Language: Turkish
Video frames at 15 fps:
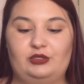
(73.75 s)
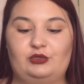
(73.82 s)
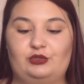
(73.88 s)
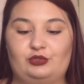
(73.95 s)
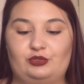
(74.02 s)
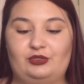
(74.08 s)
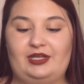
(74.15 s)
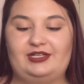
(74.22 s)

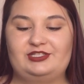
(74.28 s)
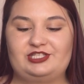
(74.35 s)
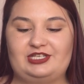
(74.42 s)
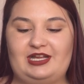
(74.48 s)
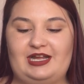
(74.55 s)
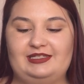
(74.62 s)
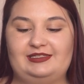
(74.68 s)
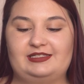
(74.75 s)
Kutudan
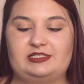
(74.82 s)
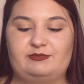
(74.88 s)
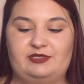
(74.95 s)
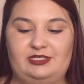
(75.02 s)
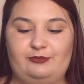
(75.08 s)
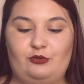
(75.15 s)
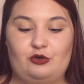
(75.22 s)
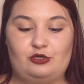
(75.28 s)
çıkardığınız
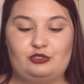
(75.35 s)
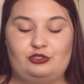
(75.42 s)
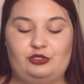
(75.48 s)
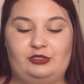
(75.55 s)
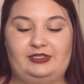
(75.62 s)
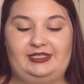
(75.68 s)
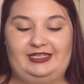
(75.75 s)
bir porsiyon